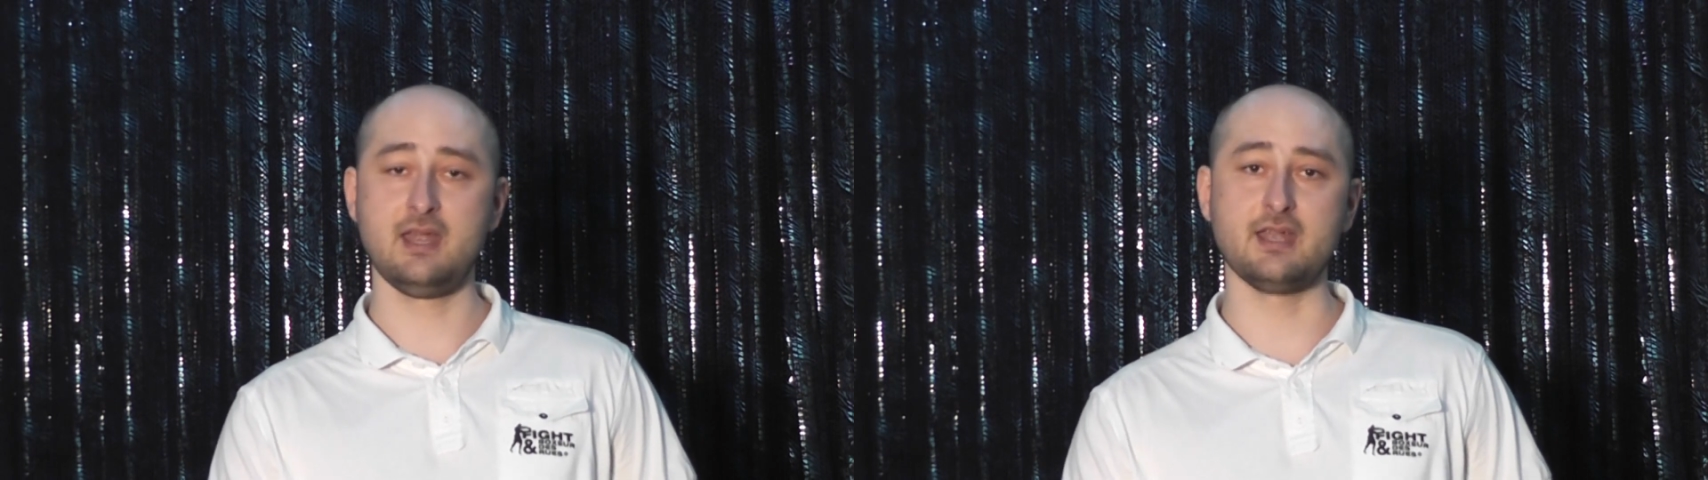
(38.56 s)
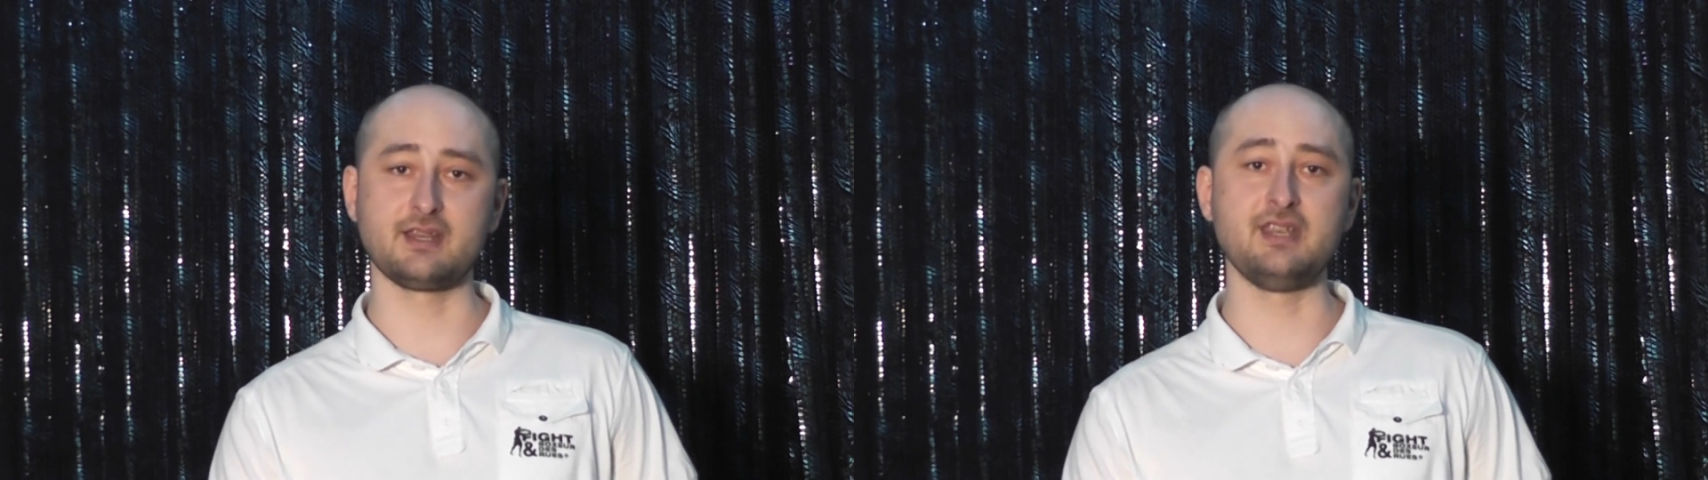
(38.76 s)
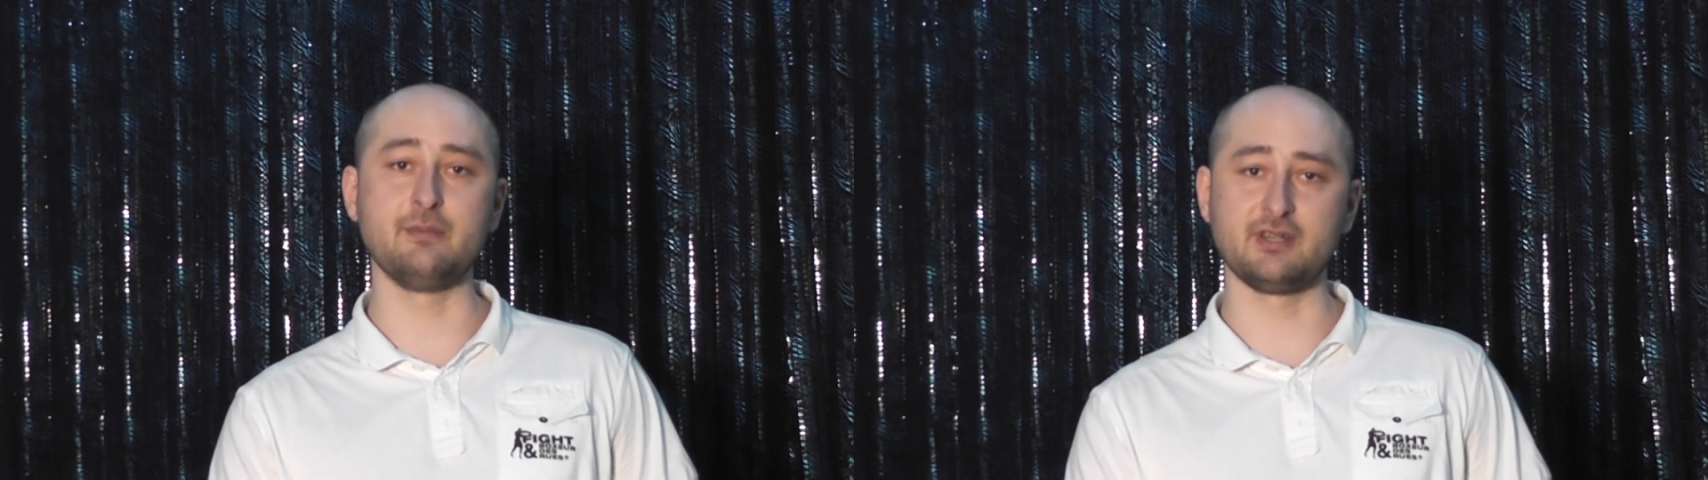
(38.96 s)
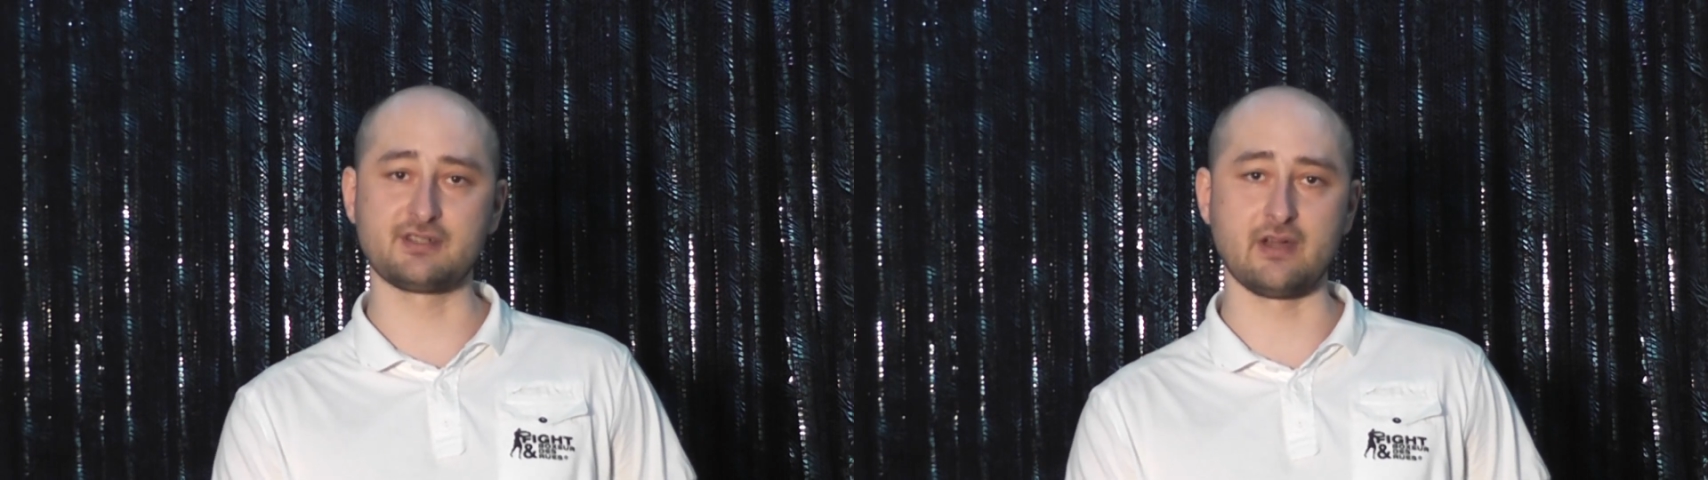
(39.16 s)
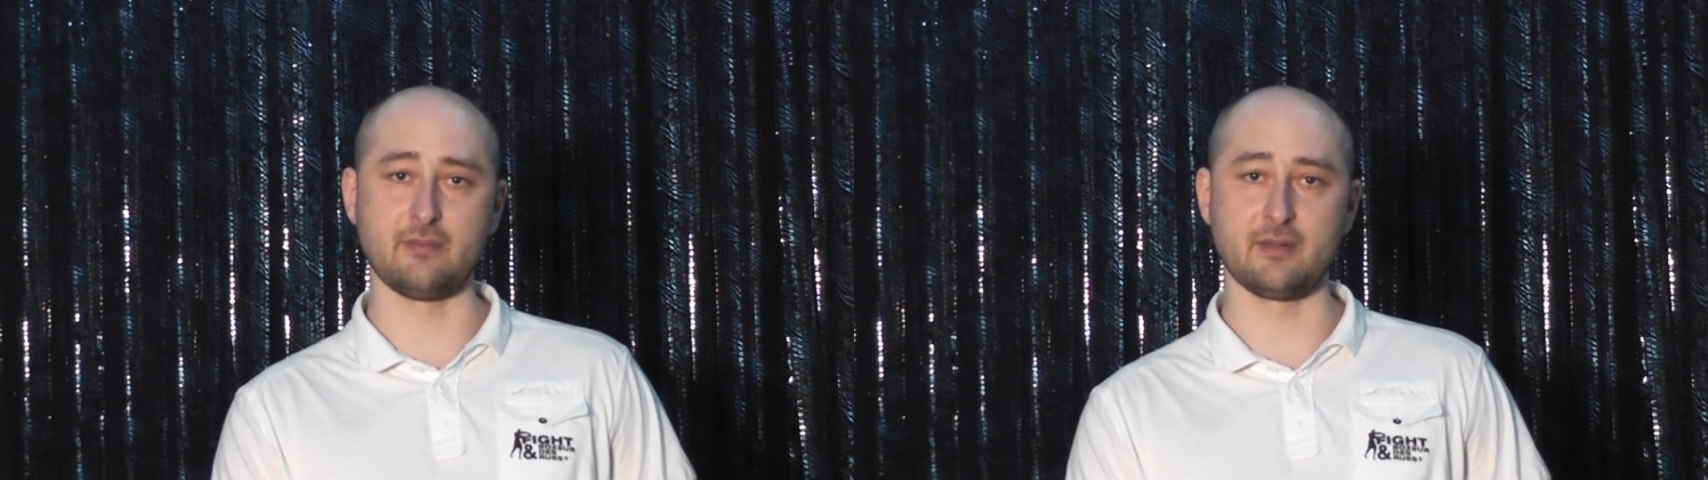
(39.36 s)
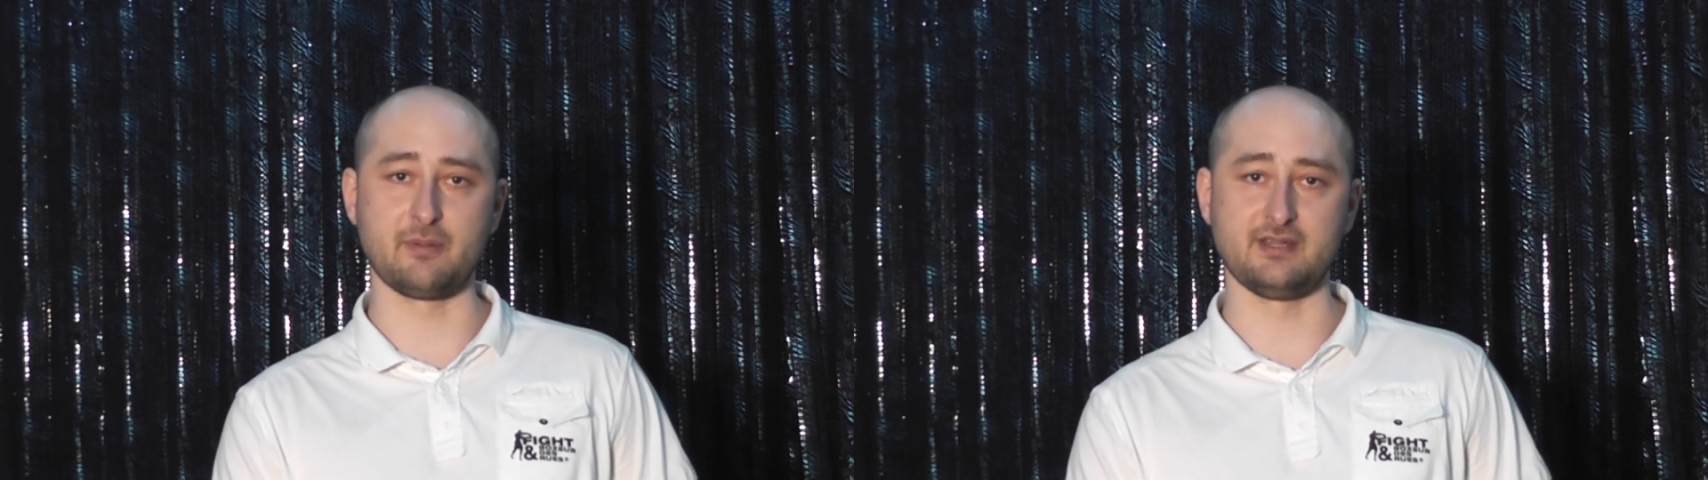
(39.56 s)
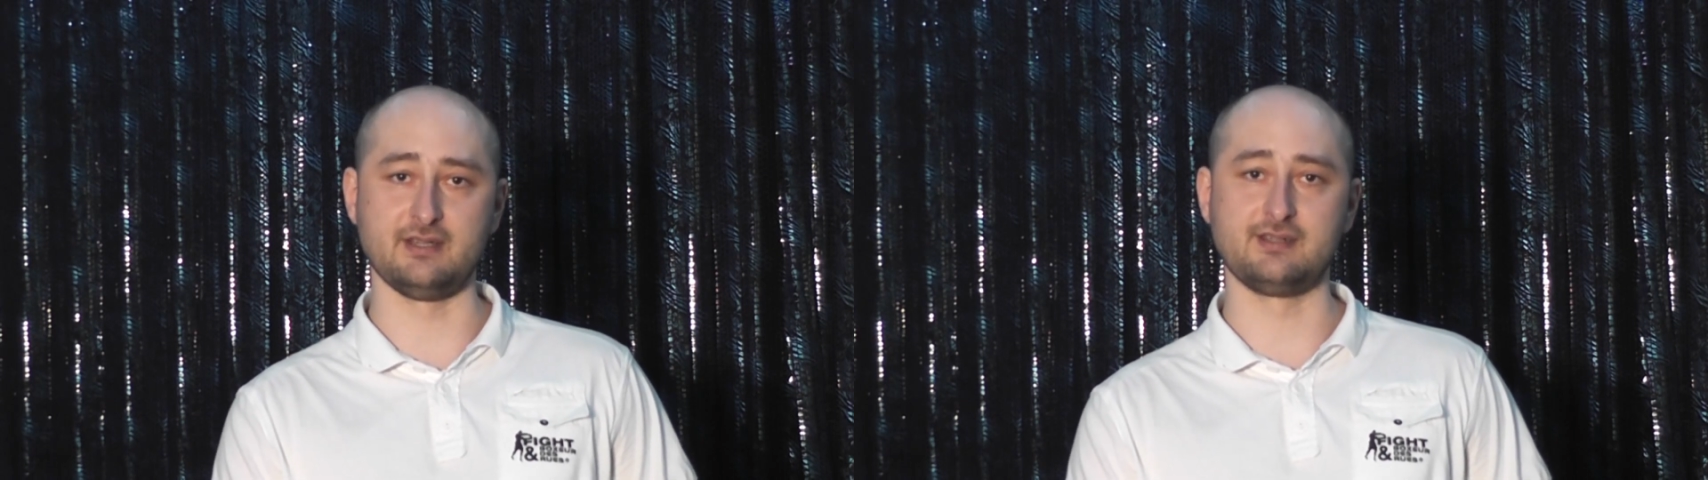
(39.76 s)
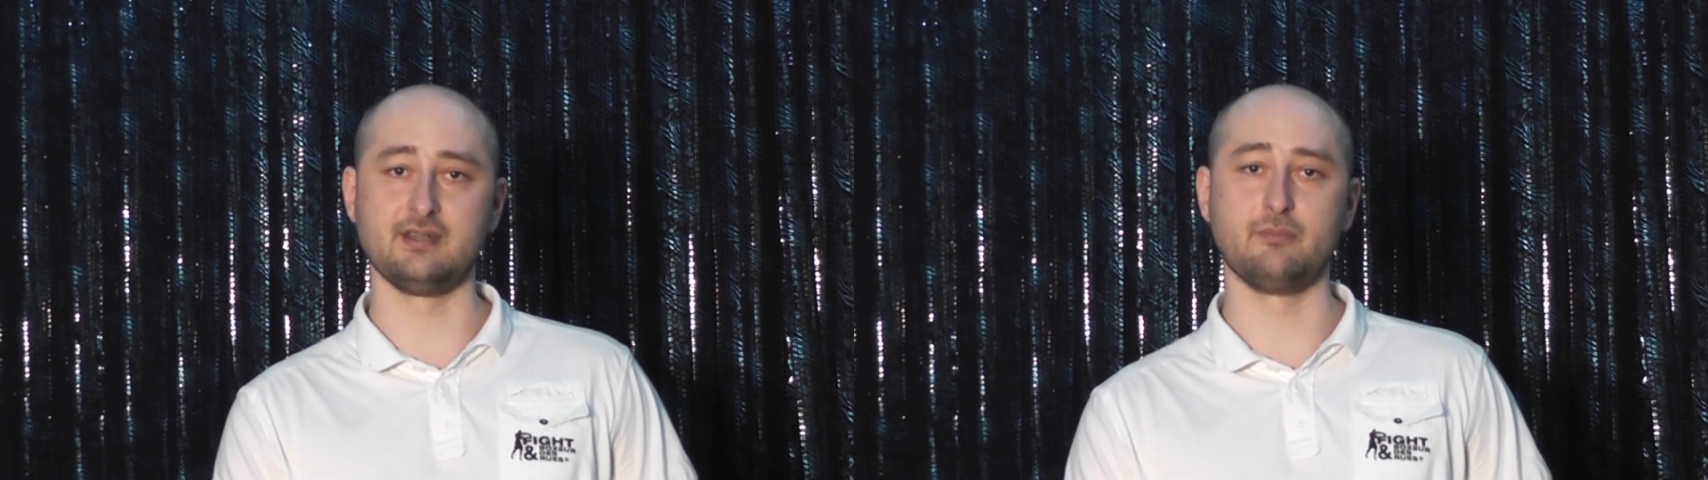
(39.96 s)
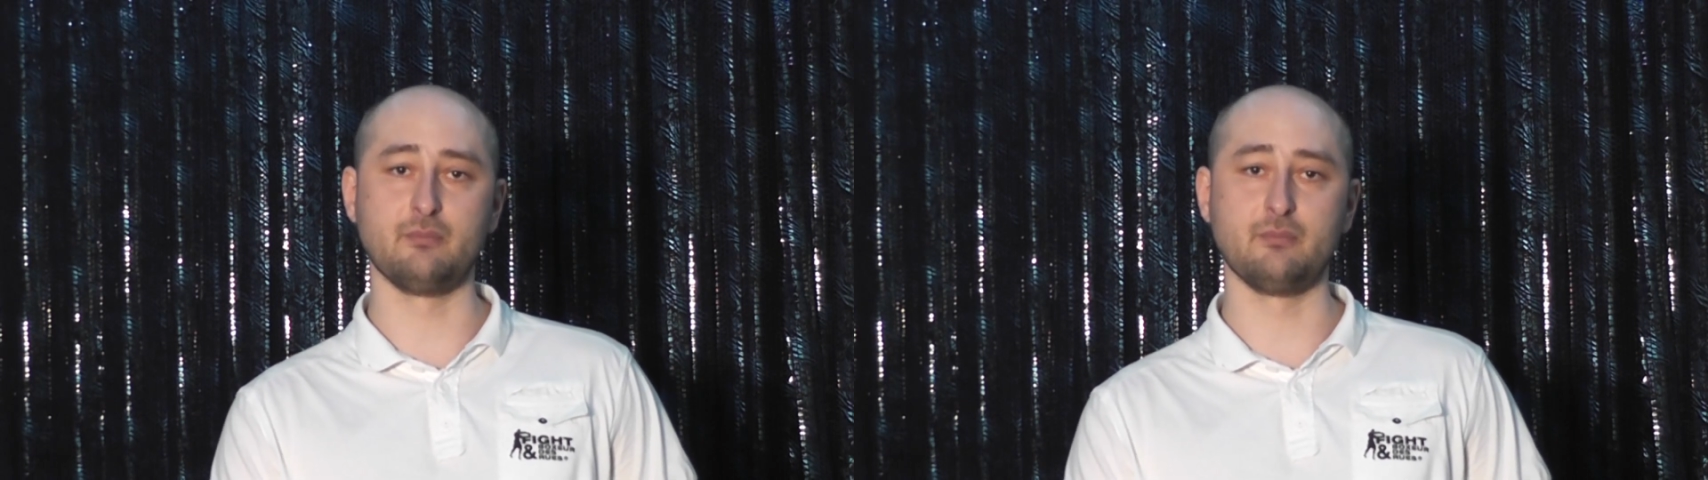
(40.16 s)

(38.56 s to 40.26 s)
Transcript: И это не мы с вами оппозиция.